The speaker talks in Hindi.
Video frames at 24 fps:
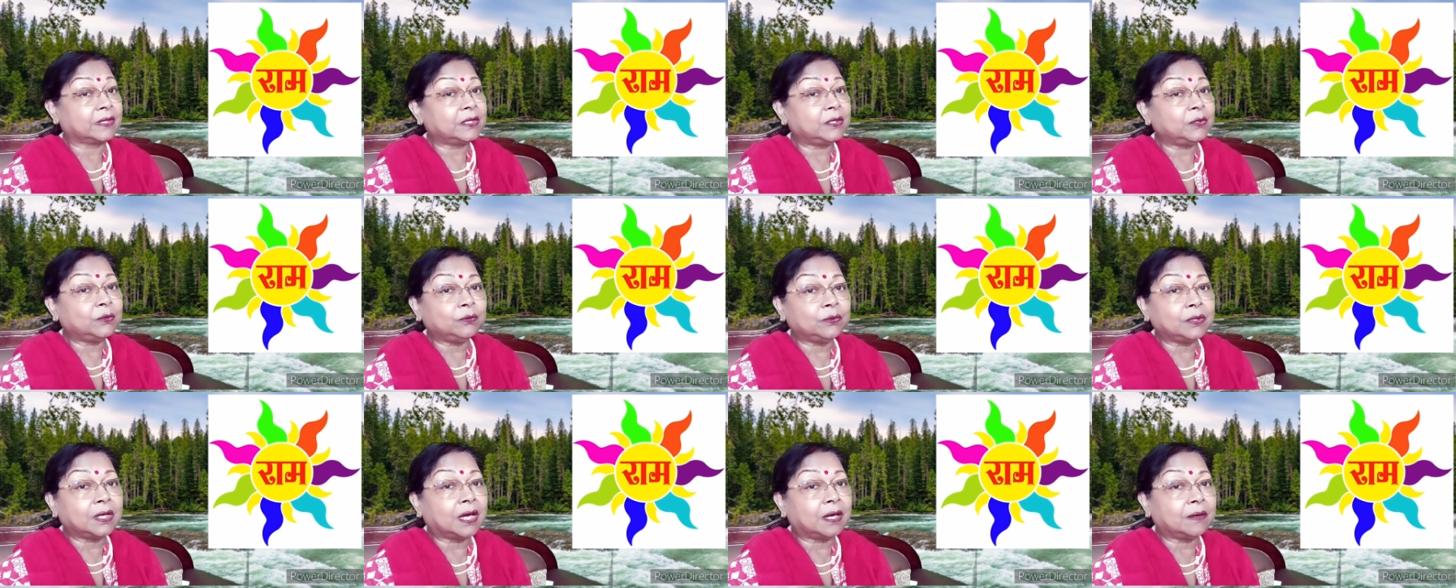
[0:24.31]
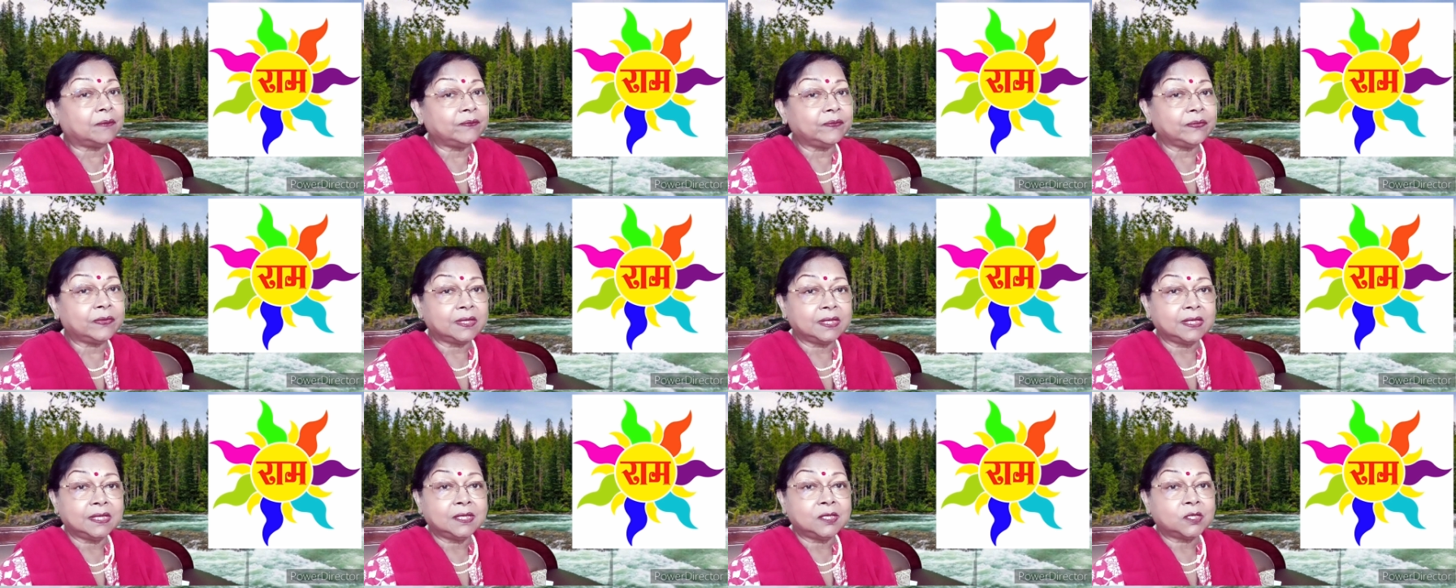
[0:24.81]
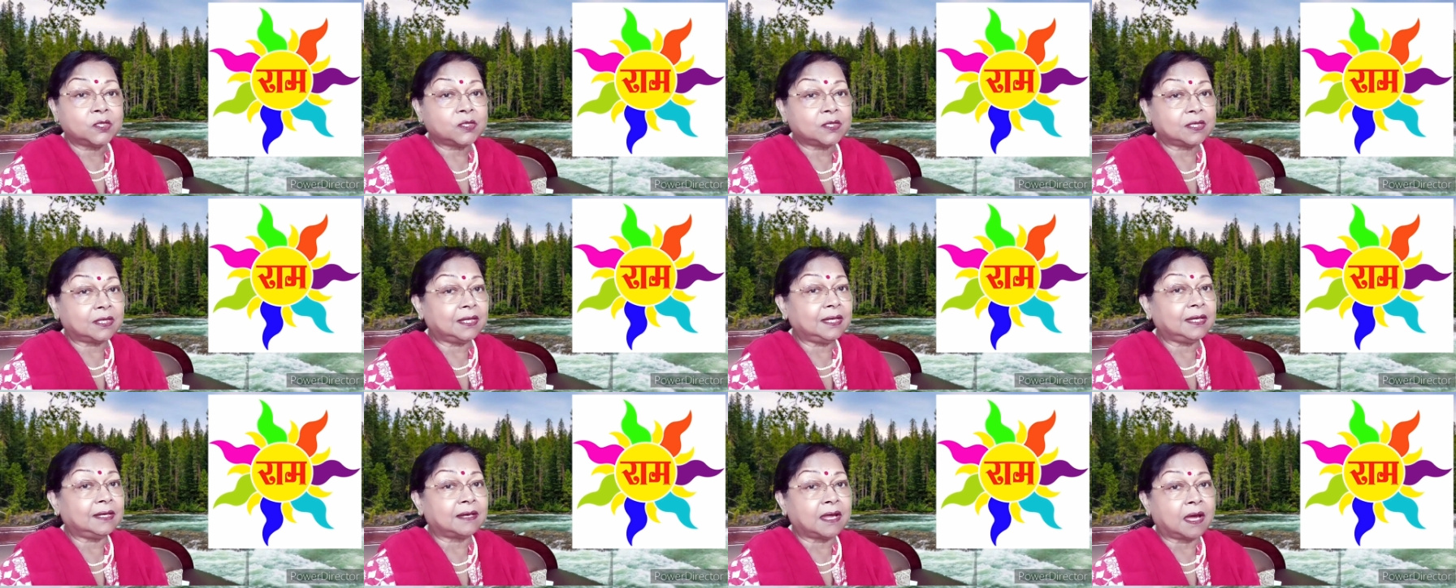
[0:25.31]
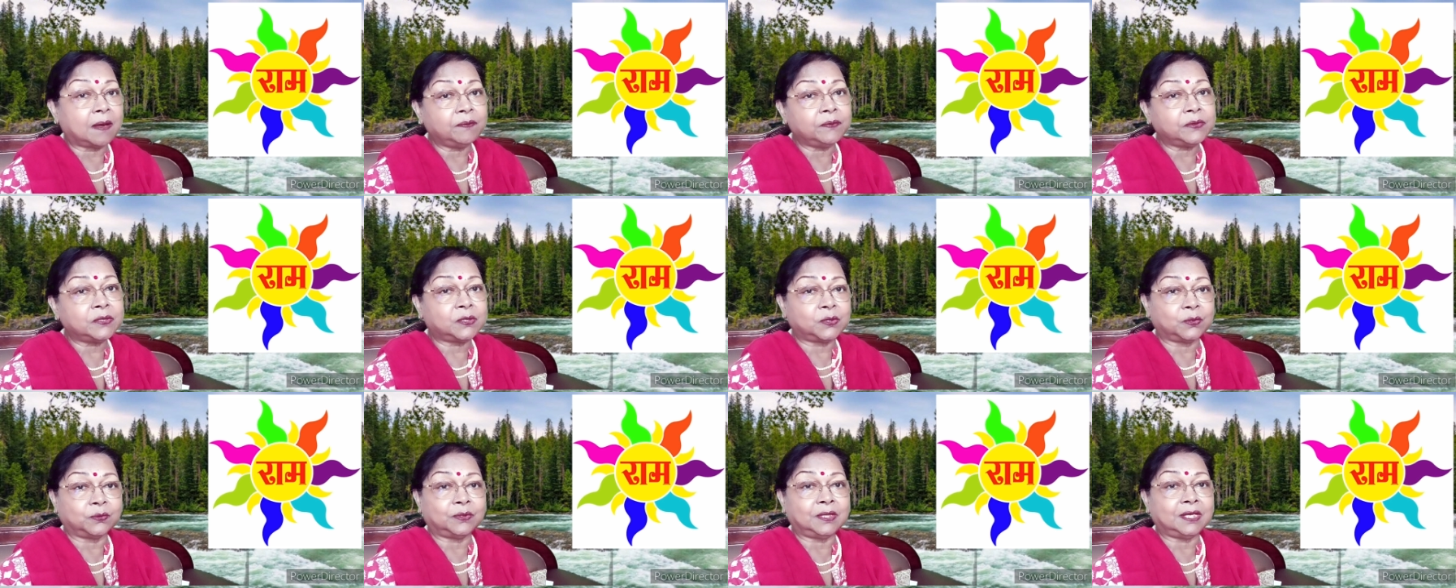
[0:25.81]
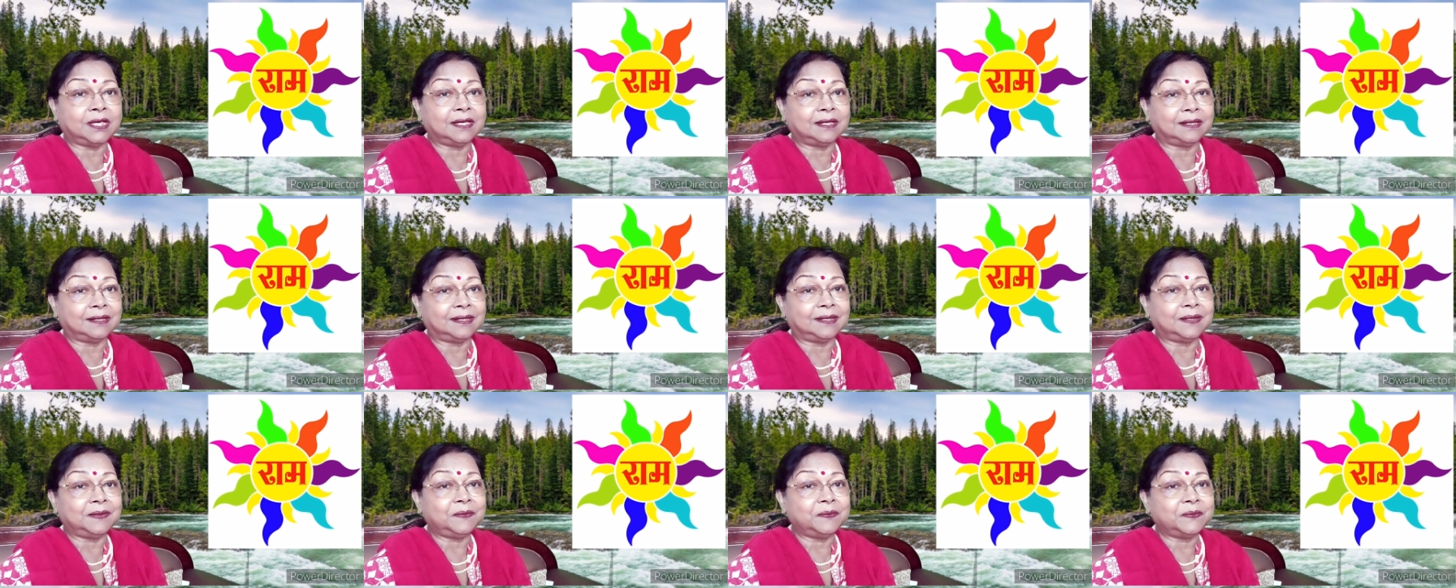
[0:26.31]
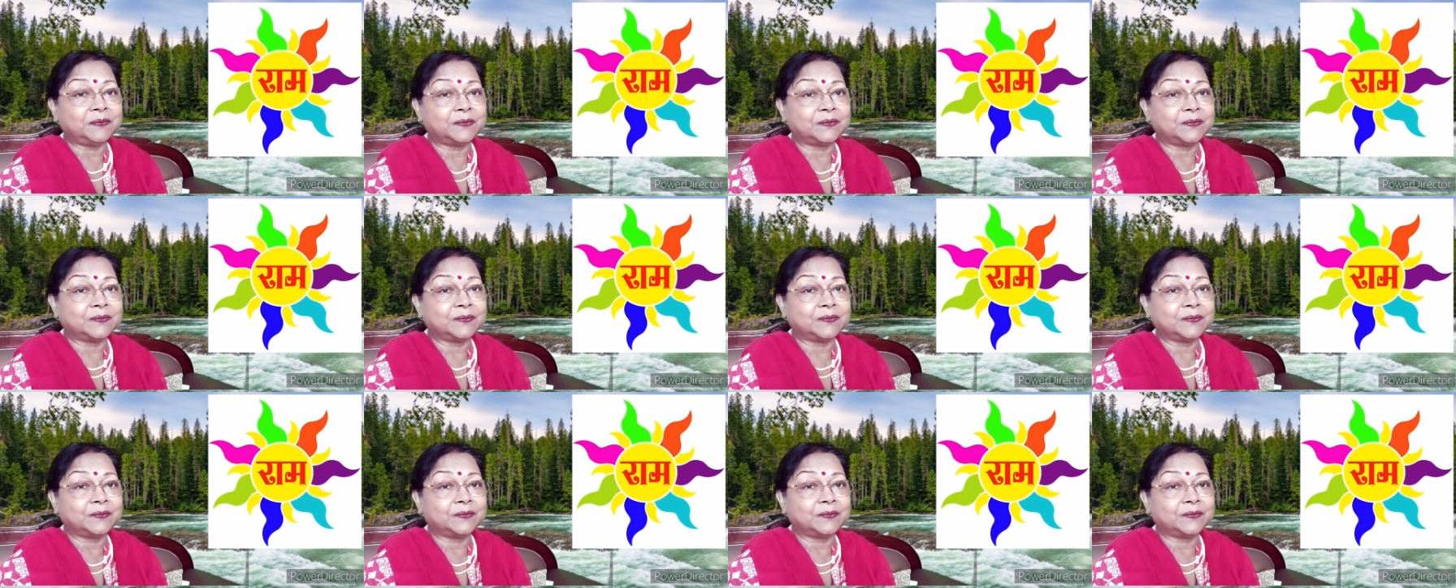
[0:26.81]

क्यों ना हम श्री राम स्तुति कर लें